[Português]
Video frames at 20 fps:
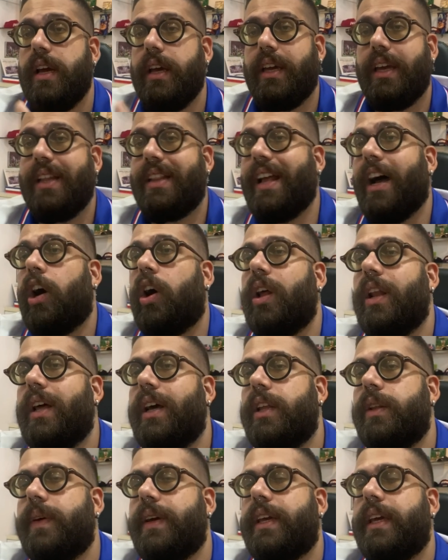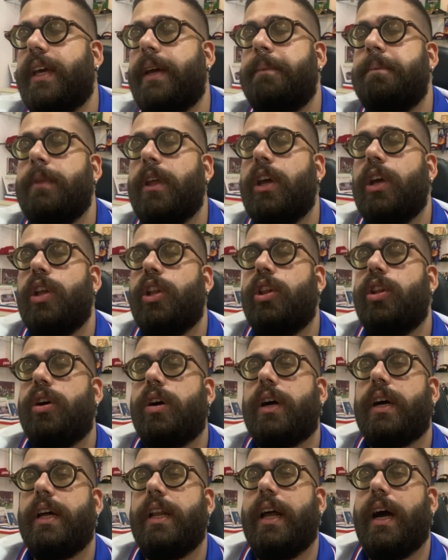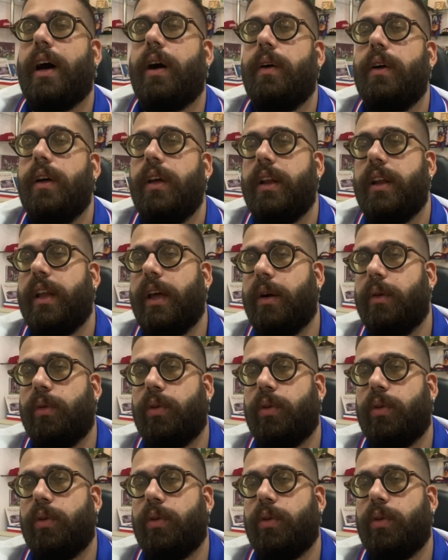que tá rolando aqui no canal, né?